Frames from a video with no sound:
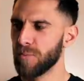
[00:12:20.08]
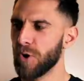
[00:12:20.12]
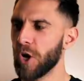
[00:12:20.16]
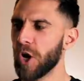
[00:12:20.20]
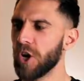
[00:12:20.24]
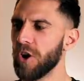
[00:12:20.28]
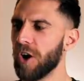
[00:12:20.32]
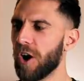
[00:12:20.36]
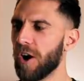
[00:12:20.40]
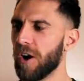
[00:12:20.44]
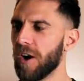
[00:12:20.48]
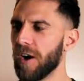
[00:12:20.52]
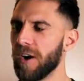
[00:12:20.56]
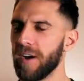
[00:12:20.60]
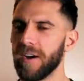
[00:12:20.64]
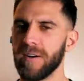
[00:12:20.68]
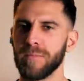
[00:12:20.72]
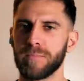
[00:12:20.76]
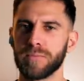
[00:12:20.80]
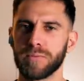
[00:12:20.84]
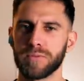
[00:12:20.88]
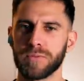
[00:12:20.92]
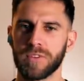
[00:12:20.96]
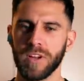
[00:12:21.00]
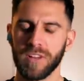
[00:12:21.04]
Mais non, euh,
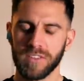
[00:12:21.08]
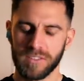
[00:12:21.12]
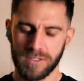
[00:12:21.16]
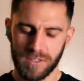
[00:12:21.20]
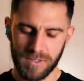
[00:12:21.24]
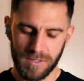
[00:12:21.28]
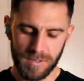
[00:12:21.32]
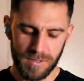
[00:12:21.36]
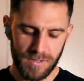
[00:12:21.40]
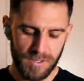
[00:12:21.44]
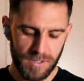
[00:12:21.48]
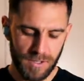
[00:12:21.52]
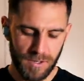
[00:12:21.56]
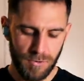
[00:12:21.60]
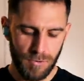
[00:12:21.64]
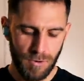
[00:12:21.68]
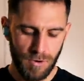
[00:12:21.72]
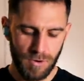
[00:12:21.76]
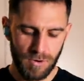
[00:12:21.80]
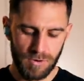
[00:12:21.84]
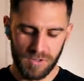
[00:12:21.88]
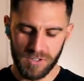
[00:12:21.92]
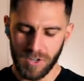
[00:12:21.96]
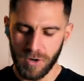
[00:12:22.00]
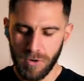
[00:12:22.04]
putain, c'est
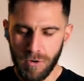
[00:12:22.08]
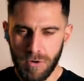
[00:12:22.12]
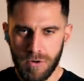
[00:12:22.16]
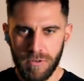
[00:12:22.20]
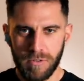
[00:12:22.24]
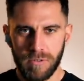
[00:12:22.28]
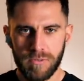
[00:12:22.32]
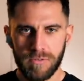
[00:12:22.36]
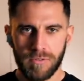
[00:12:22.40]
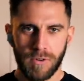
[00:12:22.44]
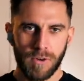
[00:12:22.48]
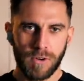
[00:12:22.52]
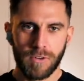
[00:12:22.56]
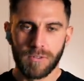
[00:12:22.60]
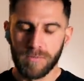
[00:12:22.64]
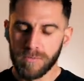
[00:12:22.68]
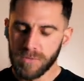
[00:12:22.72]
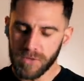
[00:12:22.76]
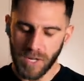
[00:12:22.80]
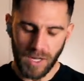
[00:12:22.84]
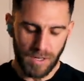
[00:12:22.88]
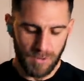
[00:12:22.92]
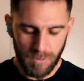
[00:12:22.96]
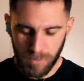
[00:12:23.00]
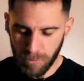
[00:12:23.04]
nul, c'est nul.
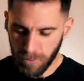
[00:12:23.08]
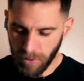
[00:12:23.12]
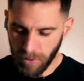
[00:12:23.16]
Putain, tu